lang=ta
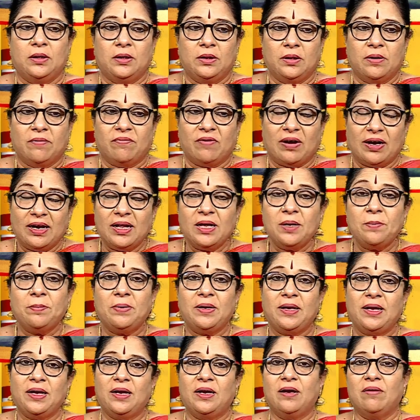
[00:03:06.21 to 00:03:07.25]
இந்த
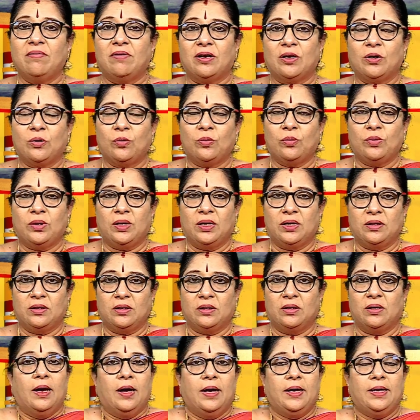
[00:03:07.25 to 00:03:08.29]
வளர்பிரையில் வரக்கூடியது
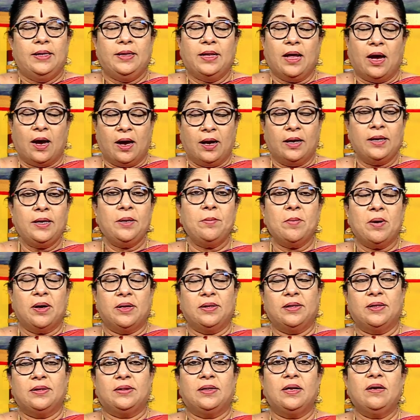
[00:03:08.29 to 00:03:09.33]
இந்த ஆணி
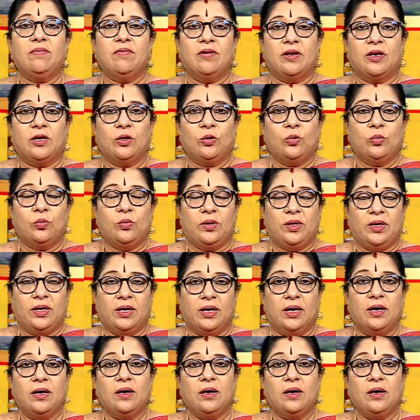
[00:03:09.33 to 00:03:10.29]
மாதத்தில் வரக்கூடிய